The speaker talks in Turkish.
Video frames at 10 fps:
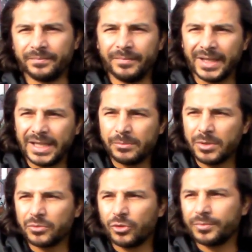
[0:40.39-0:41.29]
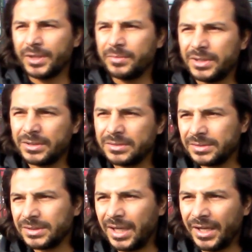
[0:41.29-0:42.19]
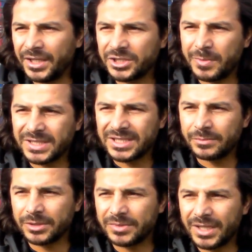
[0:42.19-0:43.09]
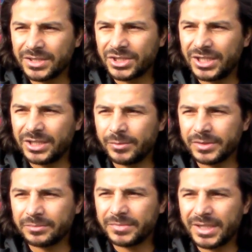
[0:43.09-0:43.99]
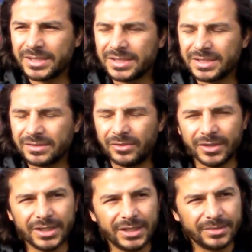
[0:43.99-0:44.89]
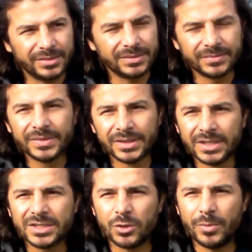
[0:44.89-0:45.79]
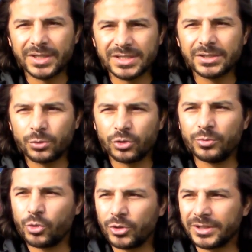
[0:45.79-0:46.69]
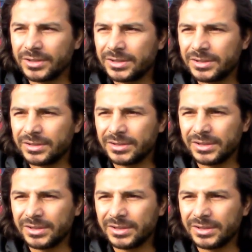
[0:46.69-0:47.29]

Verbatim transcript: beklenmeyen bir topta bir anlaşmazlık mı dedim yanlış kademe dedim Biraz orada savunma arkasında kötü bir gol yedik.